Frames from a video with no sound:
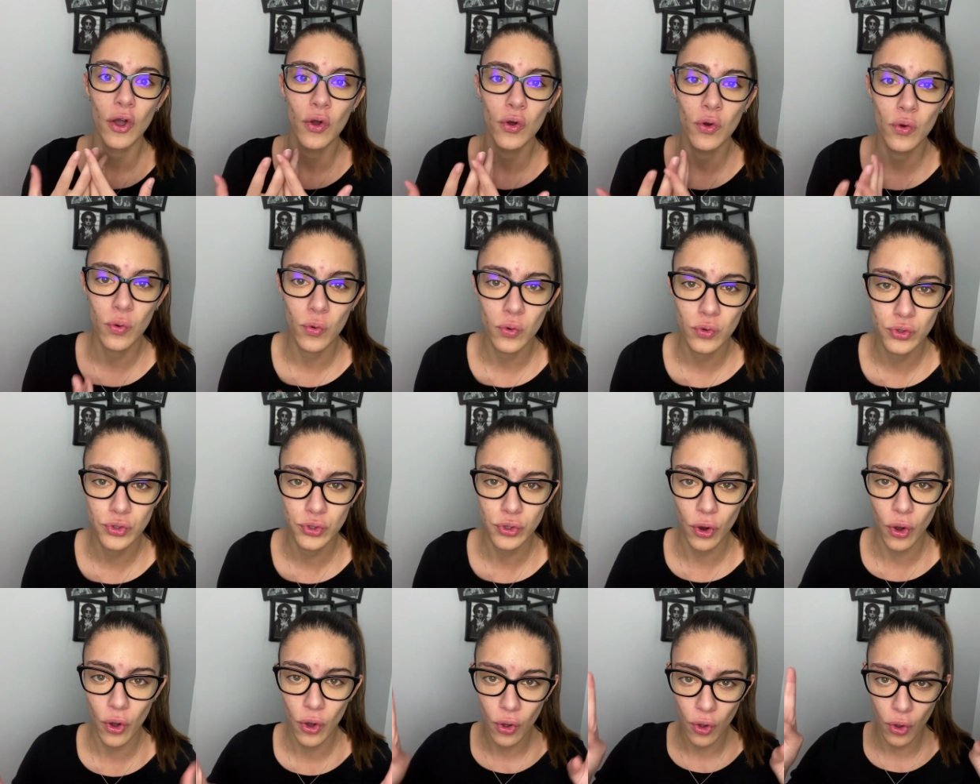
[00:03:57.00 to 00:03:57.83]

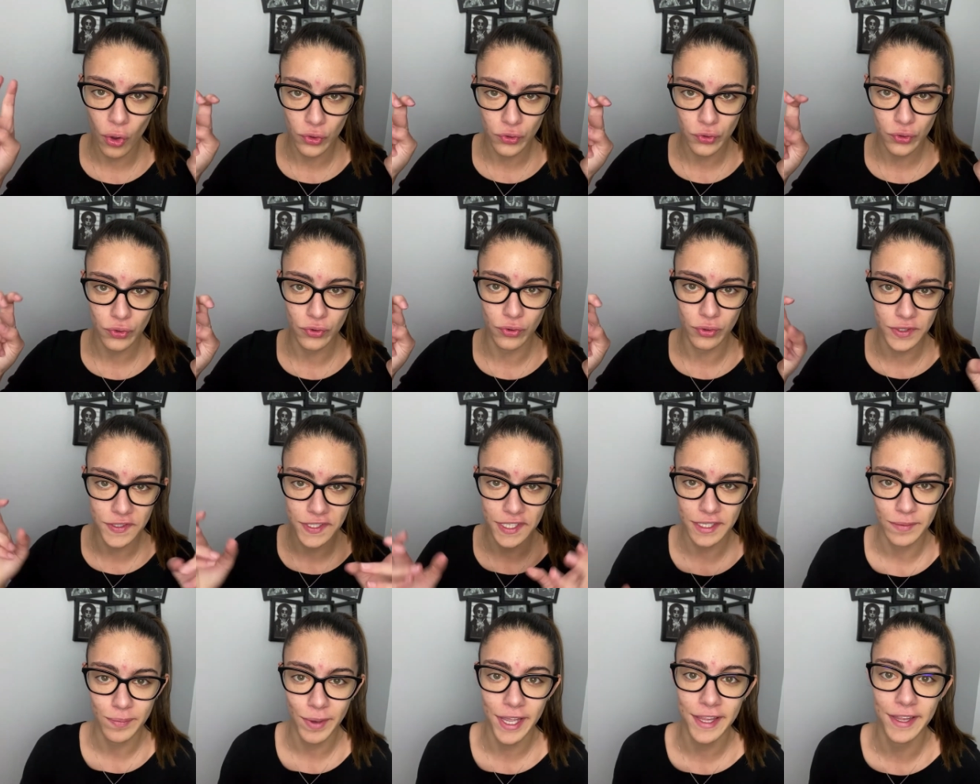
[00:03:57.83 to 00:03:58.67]
concurrents entre grosses
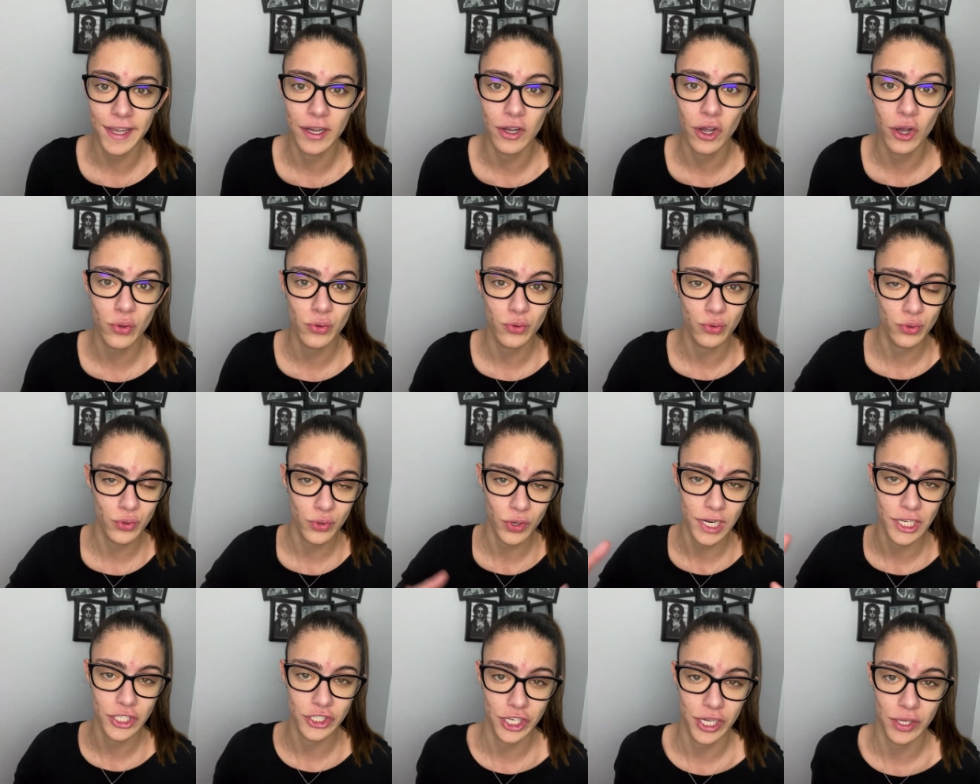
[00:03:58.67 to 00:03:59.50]
guillemets, d'accord Donc sur
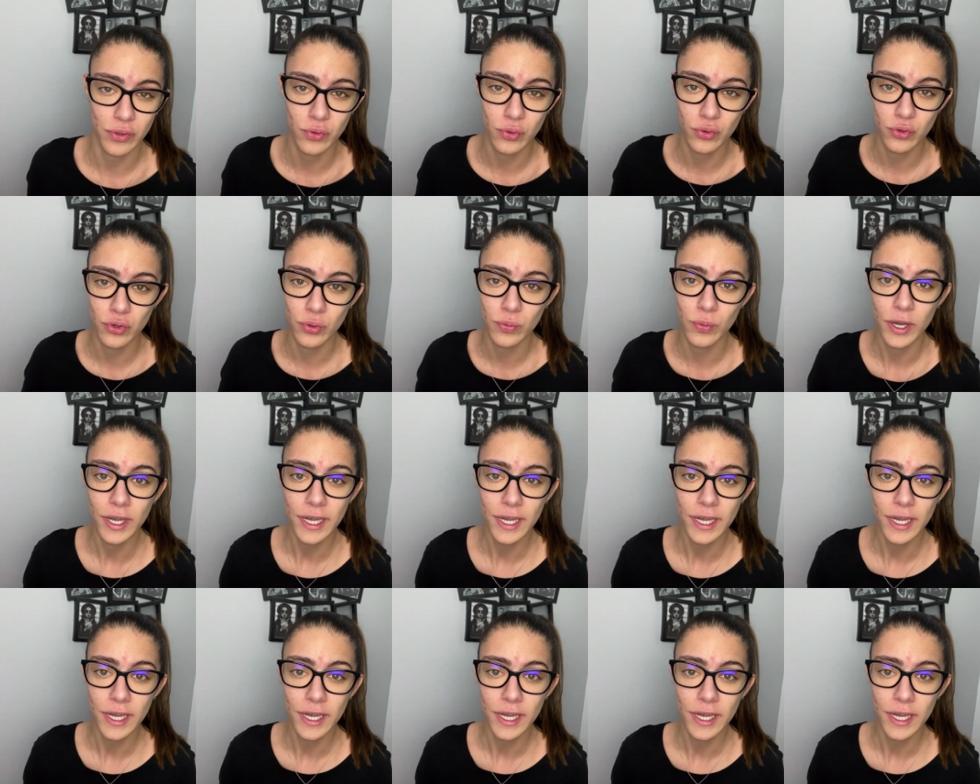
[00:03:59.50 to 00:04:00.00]
les chaînes YouTube